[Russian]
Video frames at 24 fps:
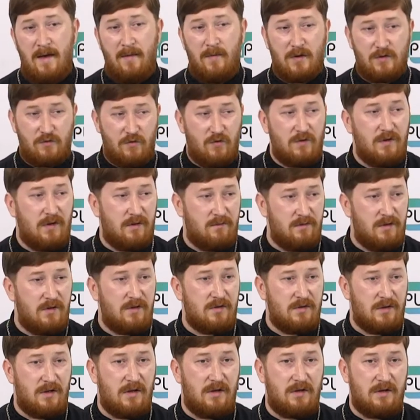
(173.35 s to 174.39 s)
и то,
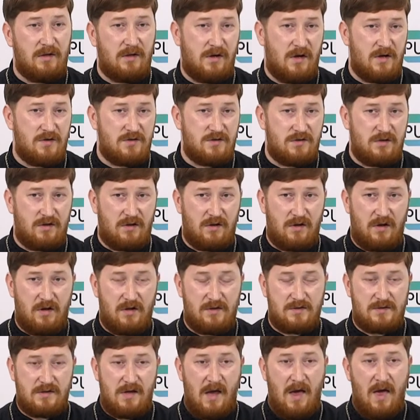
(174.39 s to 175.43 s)
наверное, не каждый
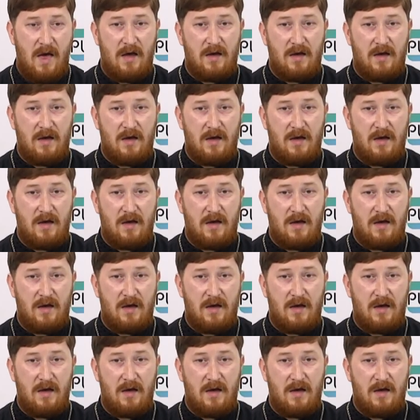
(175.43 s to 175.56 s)
раз.